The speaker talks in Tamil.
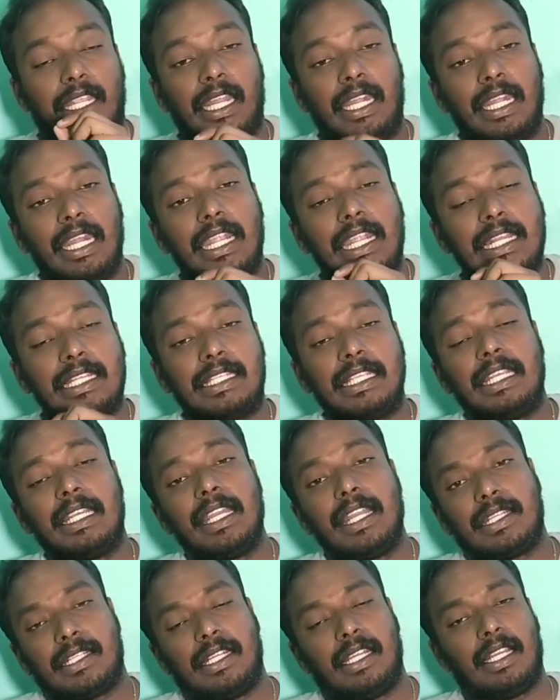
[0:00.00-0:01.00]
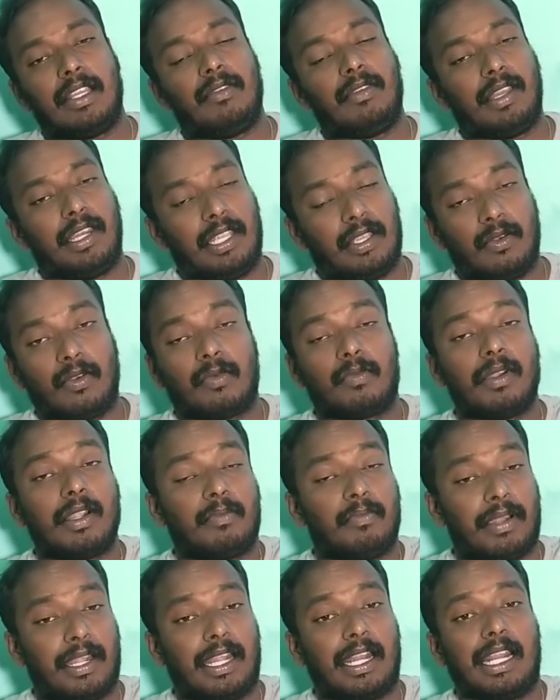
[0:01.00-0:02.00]
என்ன டிசிக்னேஷனுக்கு இவங்க
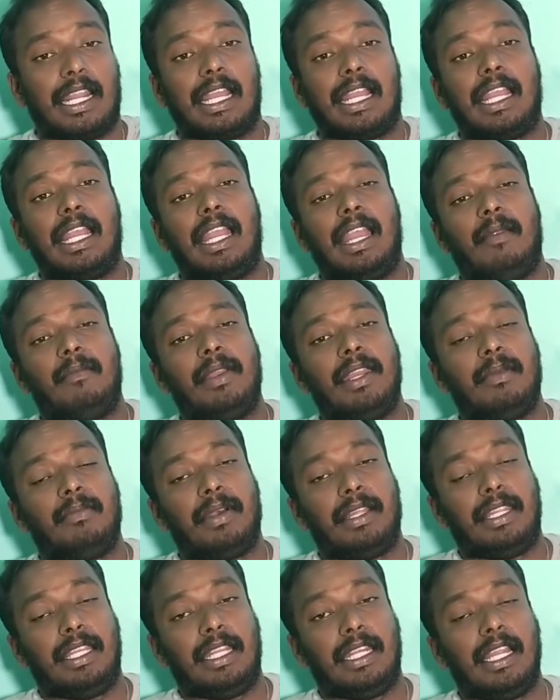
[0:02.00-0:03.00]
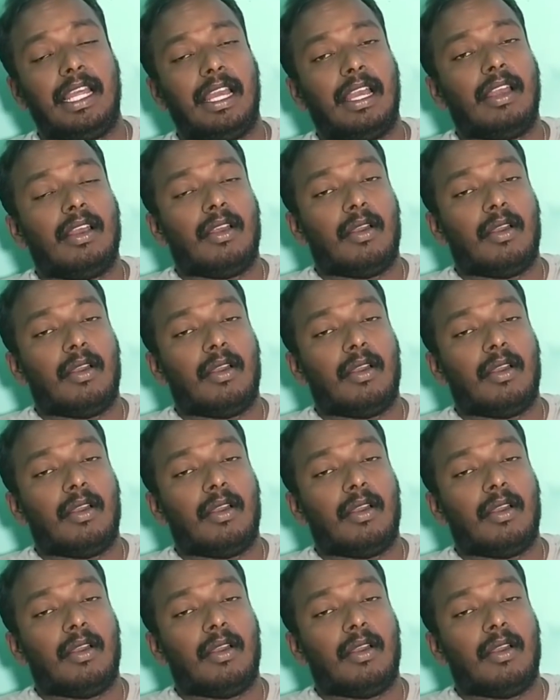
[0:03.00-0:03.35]
ரிக்ரூட்மெண்ட் பண்ணுறாங்க அப்படின்னு பார்த்தீங்கன்னா